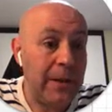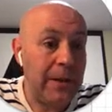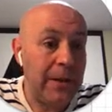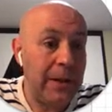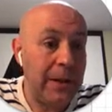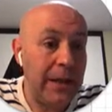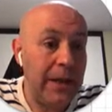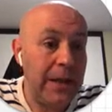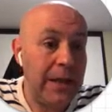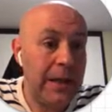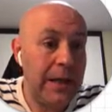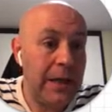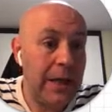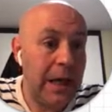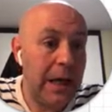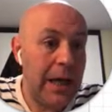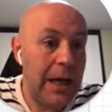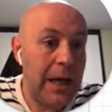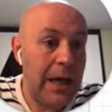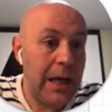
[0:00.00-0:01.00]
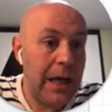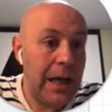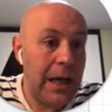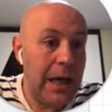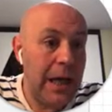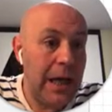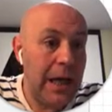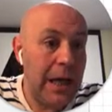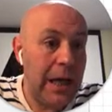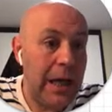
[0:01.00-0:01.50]
y
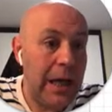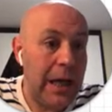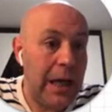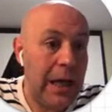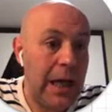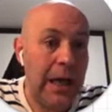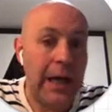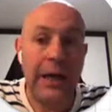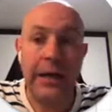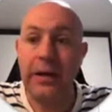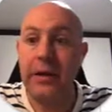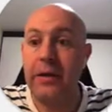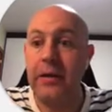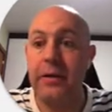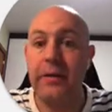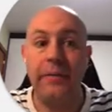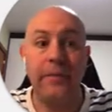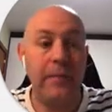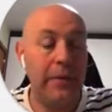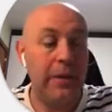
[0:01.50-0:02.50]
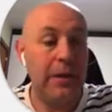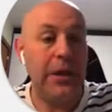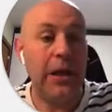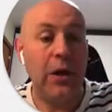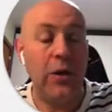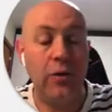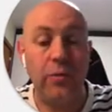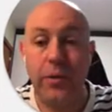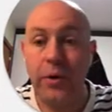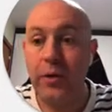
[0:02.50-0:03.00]
el, eh, y
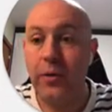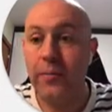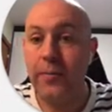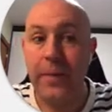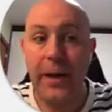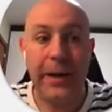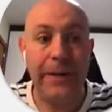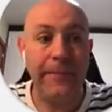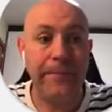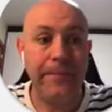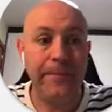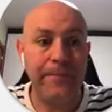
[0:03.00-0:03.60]
el número, ¿vale?